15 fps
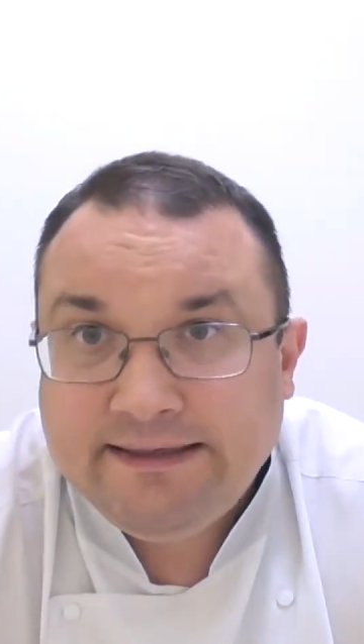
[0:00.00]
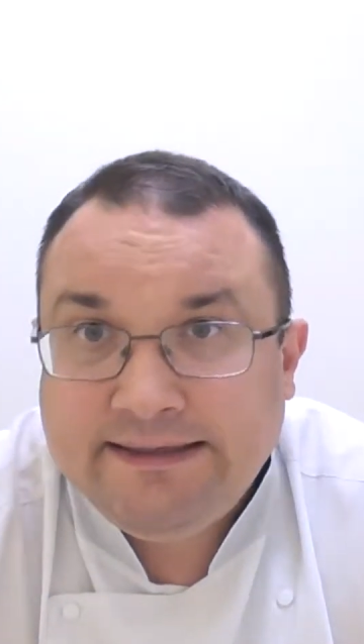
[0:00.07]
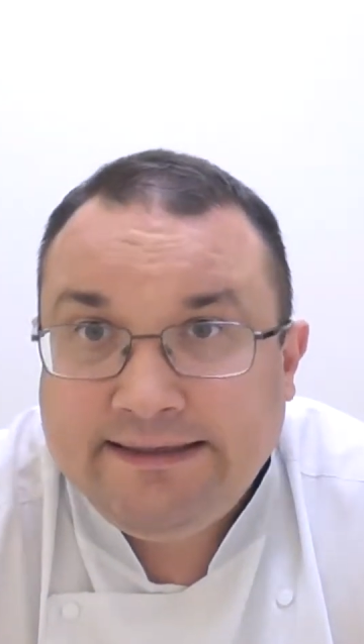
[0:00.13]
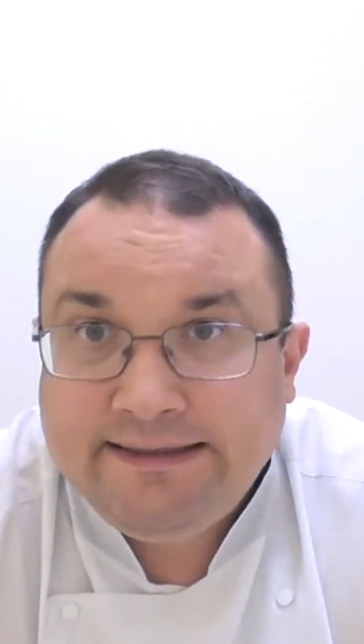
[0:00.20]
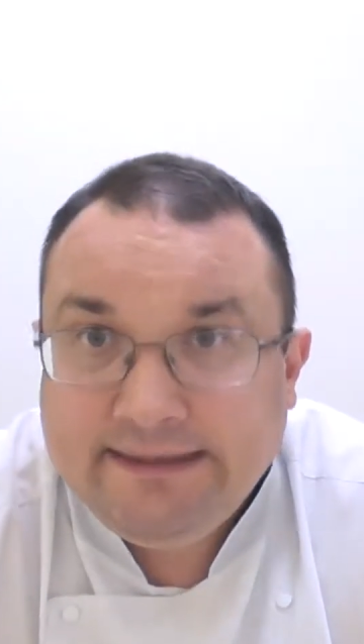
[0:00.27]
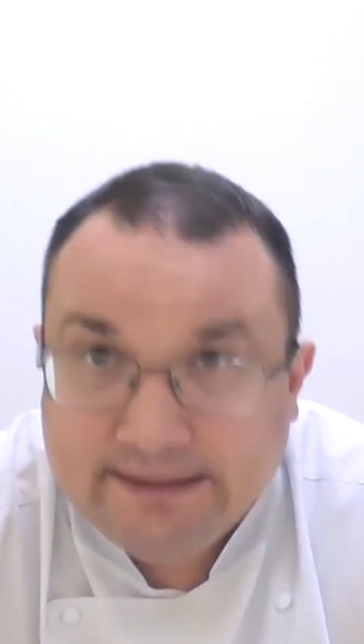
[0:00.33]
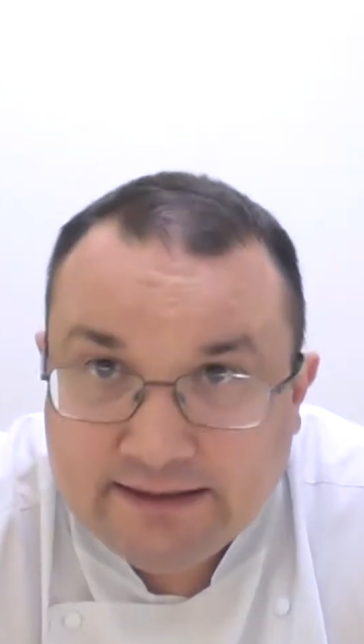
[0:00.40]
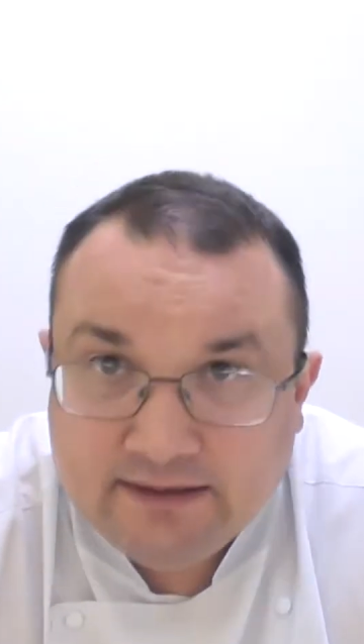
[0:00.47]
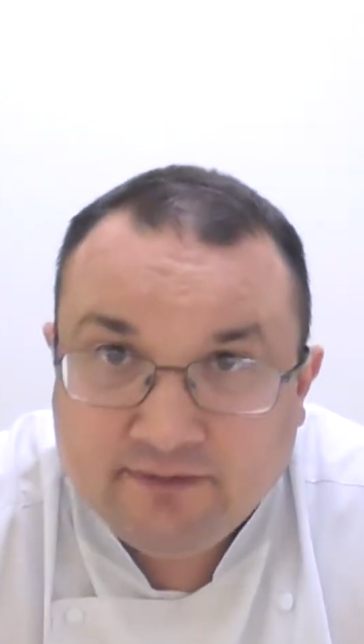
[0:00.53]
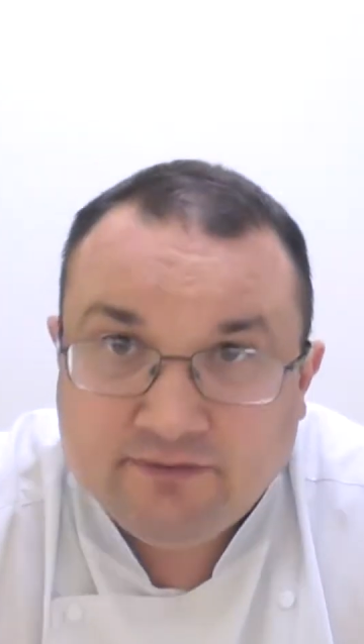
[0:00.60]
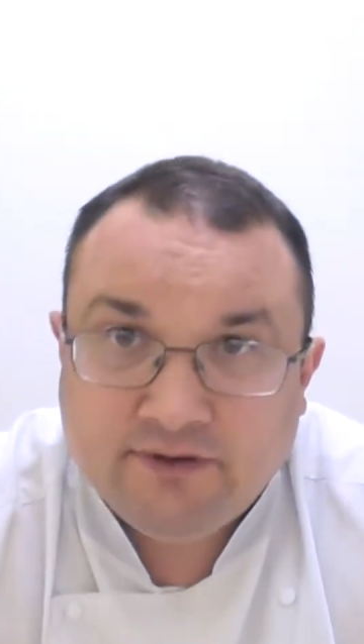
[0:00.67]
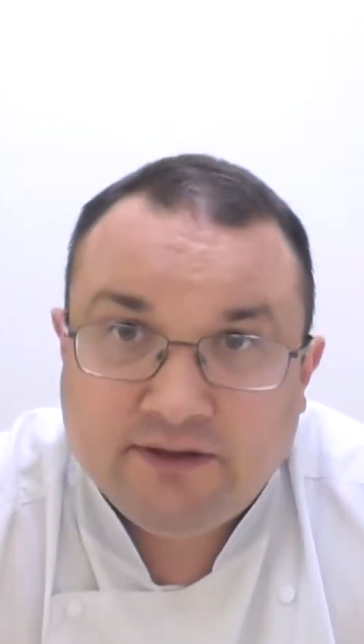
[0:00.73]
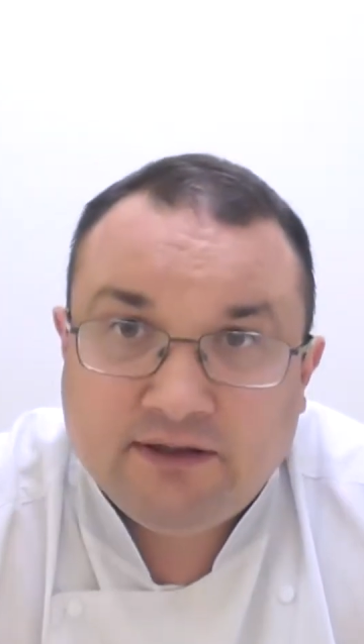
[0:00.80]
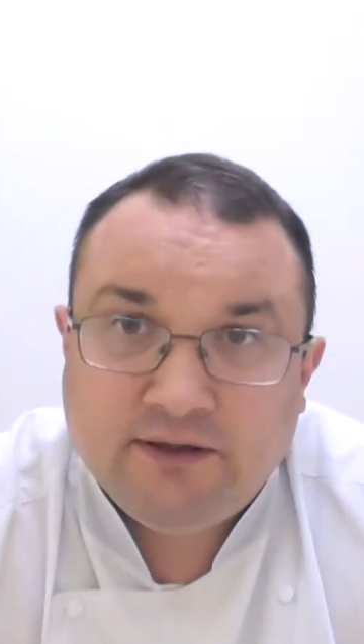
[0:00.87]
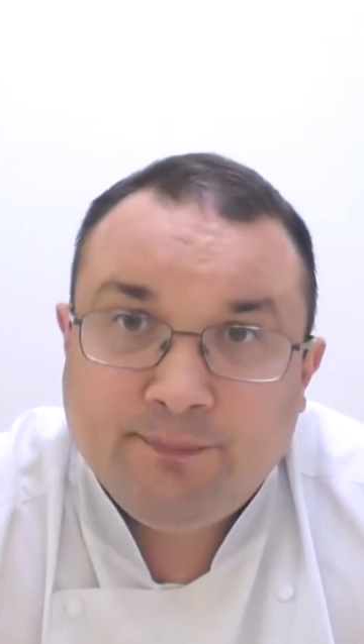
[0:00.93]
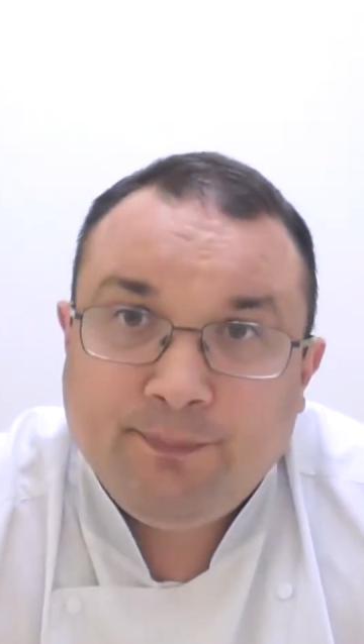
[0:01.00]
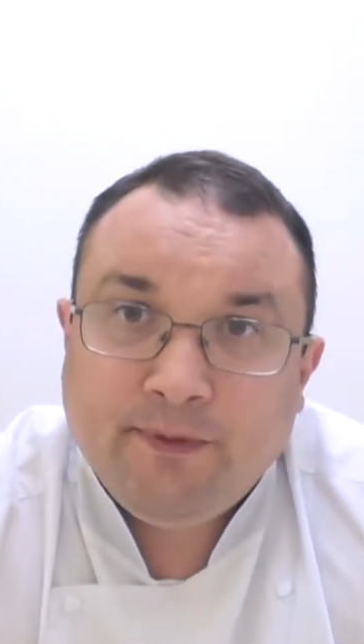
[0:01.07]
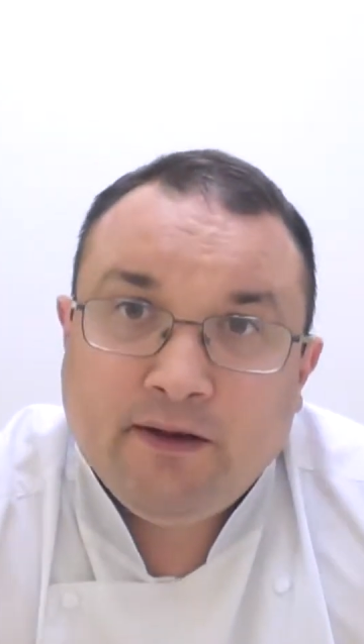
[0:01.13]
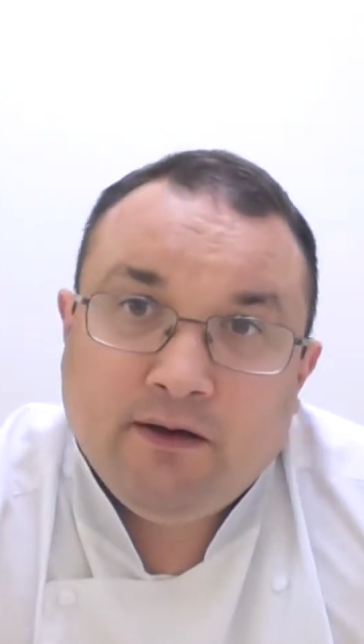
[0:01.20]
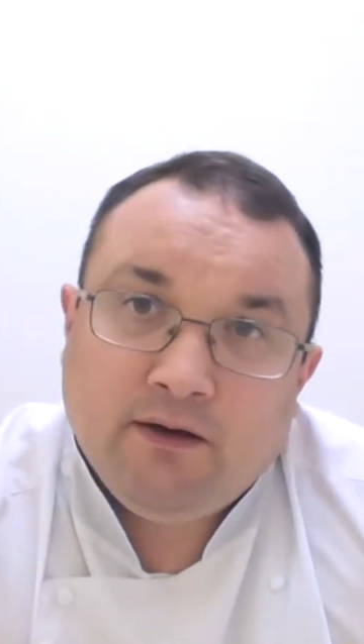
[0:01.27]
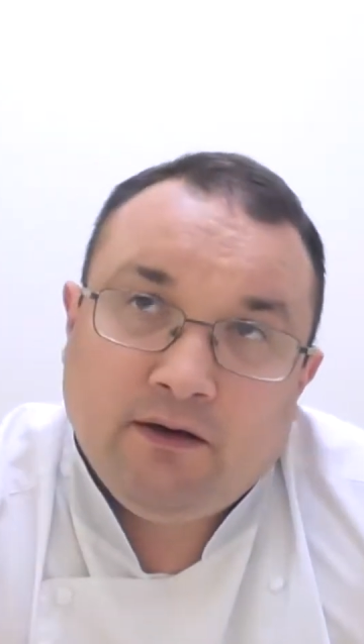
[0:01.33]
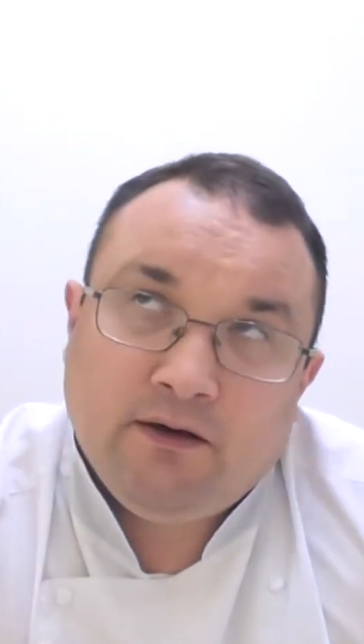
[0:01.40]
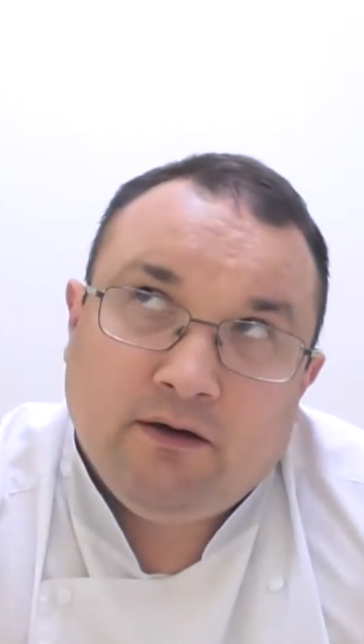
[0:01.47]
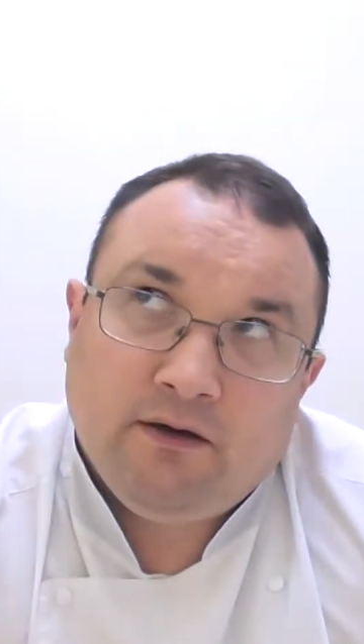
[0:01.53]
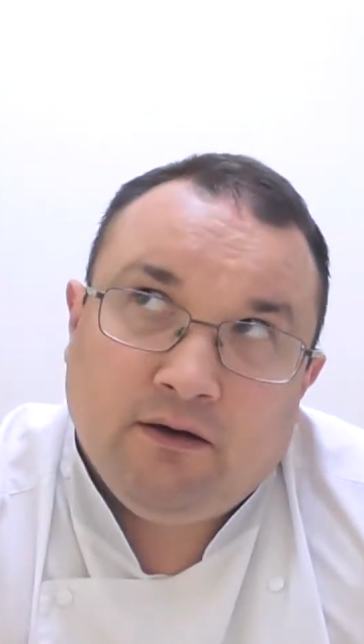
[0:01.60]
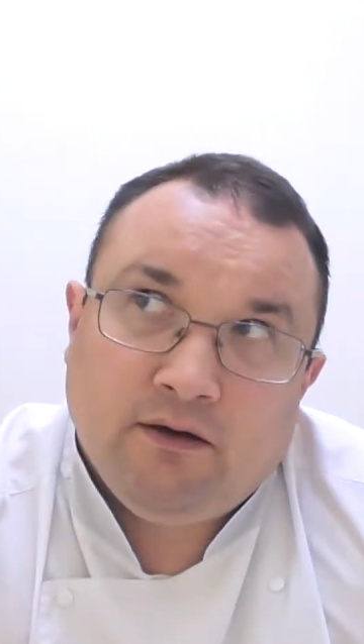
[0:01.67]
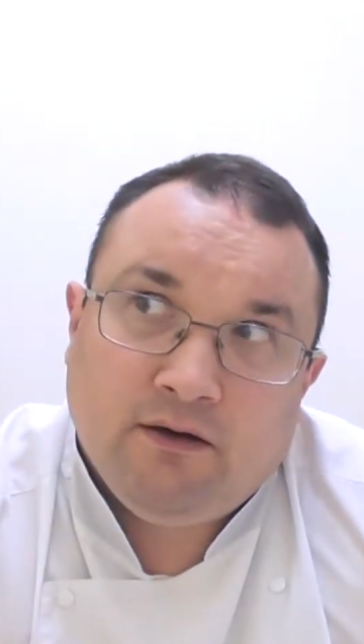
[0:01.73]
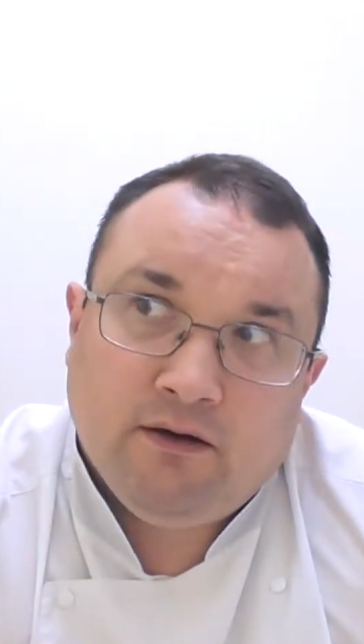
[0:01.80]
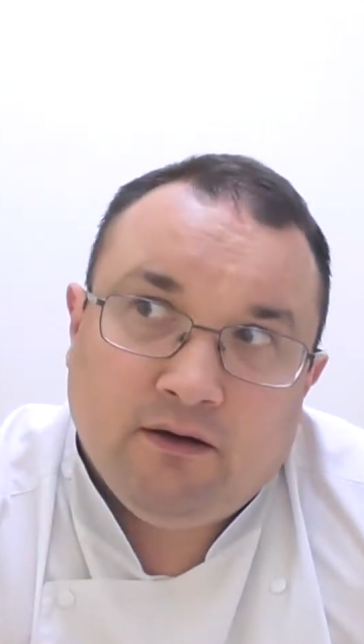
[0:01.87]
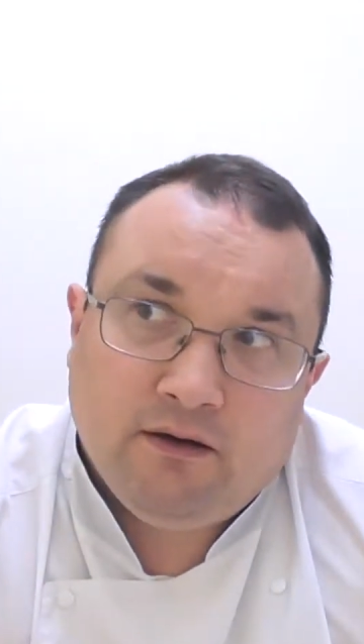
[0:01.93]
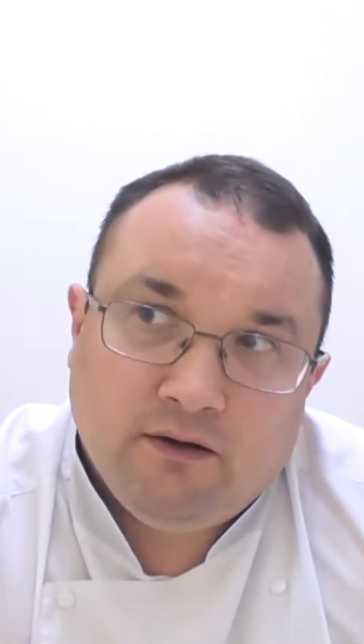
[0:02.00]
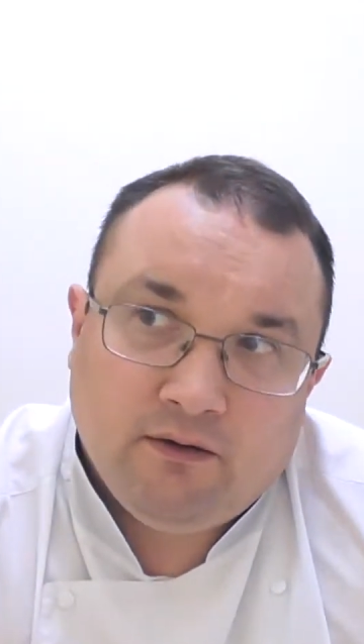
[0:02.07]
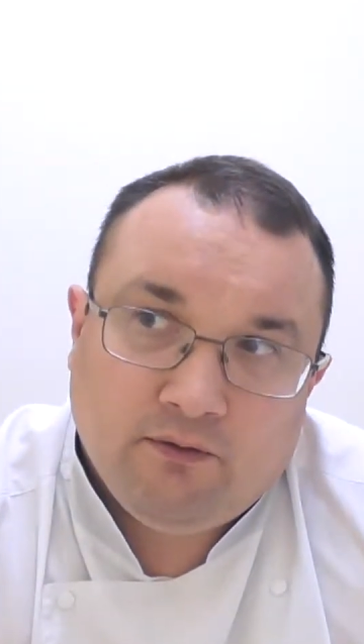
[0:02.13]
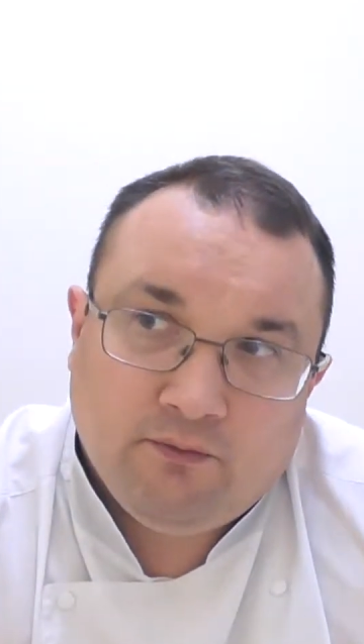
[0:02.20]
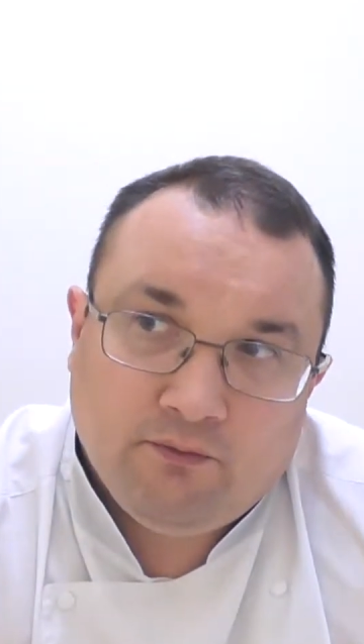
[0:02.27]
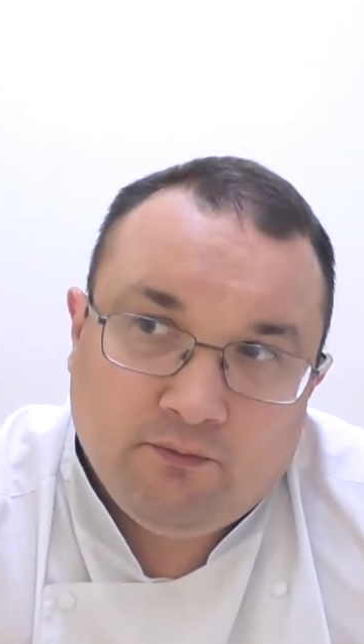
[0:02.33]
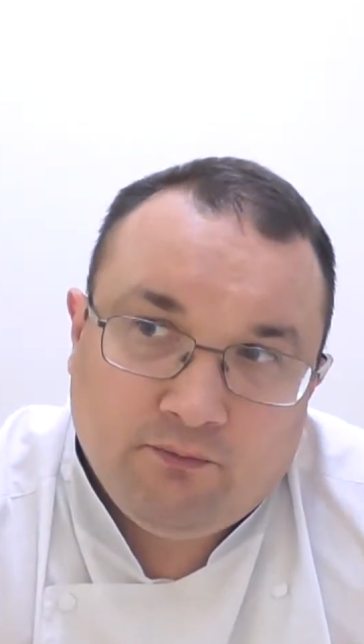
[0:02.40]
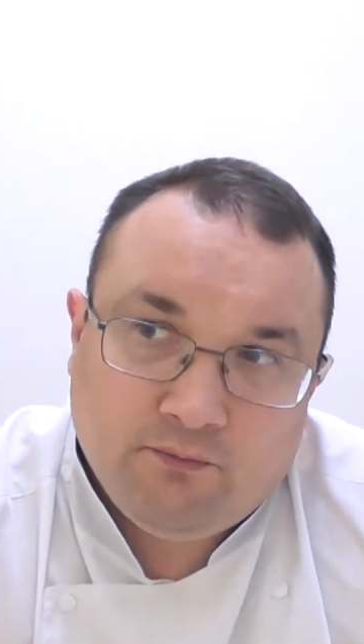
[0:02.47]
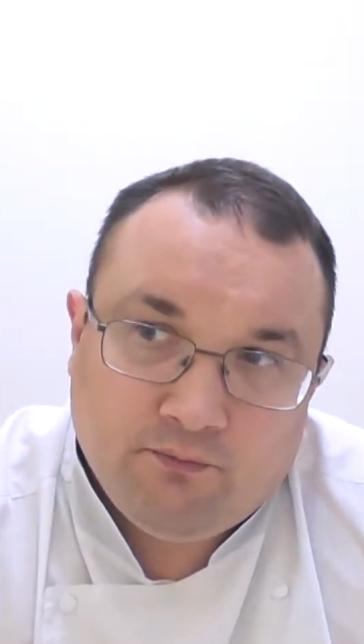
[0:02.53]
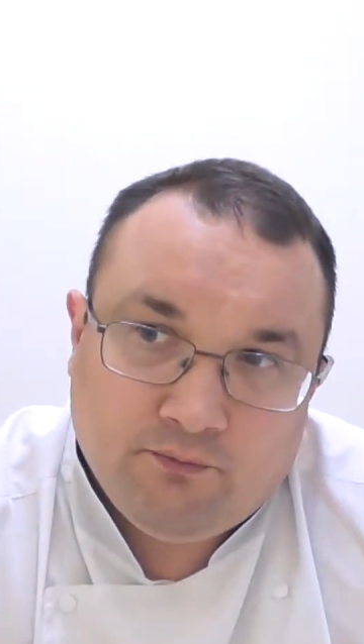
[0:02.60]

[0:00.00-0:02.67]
явно э,